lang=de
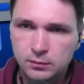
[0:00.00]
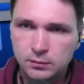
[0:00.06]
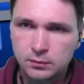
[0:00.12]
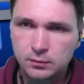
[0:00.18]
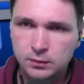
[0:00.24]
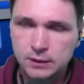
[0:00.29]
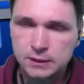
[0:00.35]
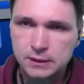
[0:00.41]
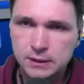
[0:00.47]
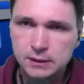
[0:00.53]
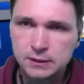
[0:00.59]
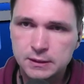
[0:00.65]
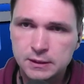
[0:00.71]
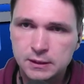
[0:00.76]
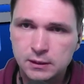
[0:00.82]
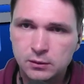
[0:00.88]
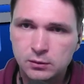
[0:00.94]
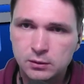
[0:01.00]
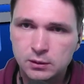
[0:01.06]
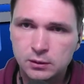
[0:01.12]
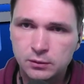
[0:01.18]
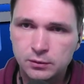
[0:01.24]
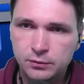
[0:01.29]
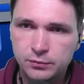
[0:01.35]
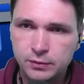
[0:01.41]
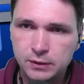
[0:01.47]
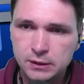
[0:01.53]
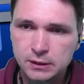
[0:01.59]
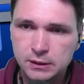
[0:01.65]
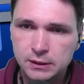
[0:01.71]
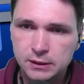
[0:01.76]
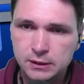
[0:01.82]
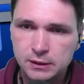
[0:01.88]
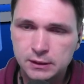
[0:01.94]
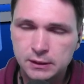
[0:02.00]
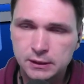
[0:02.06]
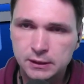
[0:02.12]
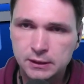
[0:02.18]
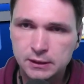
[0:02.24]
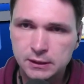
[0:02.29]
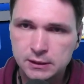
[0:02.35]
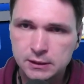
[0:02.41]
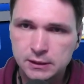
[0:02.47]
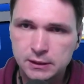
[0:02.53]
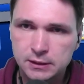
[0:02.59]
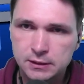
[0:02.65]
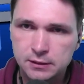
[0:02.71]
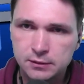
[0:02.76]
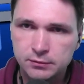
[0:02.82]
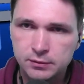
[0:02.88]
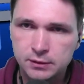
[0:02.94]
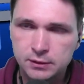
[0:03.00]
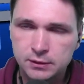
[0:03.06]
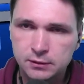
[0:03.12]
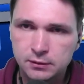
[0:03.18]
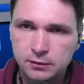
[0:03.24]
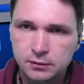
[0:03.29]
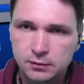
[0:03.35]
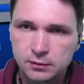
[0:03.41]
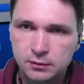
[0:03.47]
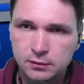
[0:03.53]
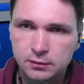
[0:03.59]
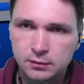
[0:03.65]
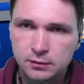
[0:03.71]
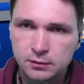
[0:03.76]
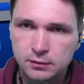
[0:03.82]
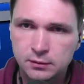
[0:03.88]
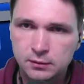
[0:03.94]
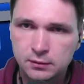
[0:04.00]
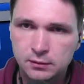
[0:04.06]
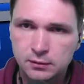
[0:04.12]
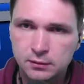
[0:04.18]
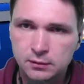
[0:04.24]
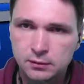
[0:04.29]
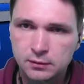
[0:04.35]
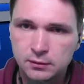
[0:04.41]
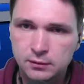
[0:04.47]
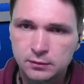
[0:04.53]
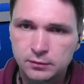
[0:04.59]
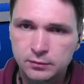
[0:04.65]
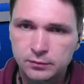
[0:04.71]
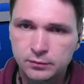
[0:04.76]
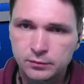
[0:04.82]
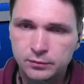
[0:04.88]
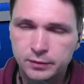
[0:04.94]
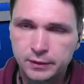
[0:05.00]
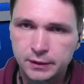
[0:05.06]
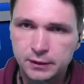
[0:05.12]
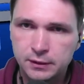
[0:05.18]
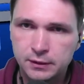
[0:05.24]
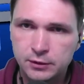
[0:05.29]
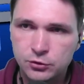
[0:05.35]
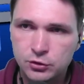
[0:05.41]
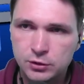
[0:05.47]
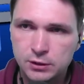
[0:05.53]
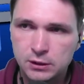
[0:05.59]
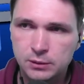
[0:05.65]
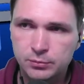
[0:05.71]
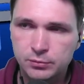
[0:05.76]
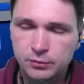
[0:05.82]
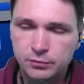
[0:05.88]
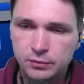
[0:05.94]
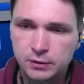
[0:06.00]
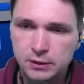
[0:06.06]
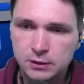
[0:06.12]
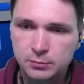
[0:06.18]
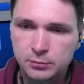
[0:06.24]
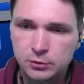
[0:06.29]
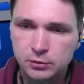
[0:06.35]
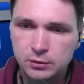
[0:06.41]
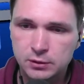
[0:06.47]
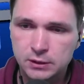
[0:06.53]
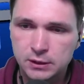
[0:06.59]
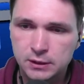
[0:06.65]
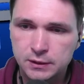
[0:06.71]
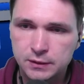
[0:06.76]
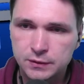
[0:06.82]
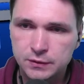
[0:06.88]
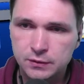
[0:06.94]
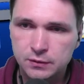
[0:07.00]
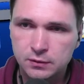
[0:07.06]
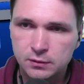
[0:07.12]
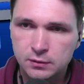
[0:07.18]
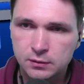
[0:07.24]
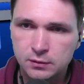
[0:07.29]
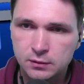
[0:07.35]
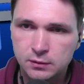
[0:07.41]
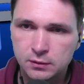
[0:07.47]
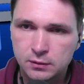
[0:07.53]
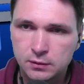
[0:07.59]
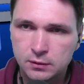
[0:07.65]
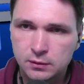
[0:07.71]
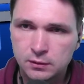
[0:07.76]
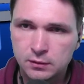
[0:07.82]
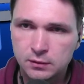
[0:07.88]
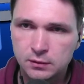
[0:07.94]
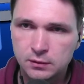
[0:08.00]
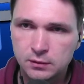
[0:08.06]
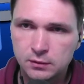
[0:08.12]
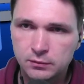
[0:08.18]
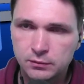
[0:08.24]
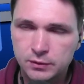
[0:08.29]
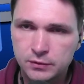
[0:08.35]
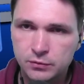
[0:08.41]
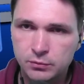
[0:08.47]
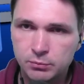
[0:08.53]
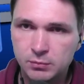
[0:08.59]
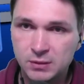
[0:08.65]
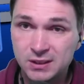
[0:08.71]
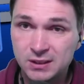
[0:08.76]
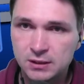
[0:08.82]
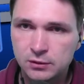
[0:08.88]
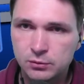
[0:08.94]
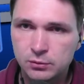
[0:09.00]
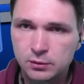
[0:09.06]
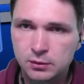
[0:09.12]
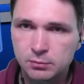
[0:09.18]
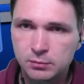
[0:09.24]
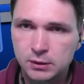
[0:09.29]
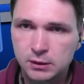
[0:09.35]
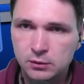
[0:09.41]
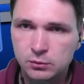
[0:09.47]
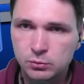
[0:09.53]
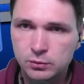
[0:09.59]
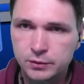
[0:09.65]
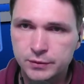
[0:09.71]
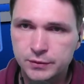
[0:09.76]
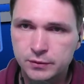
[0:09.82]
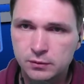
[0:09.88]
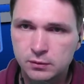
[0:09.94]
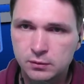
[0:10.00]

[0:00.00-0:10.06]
Das Ding ist ja auch genau, die Fähigkeiten kann er nicht aktivieren, weil der Schneegipfelpfad immer noch da ist. Was für mich natürlich mega gut ist.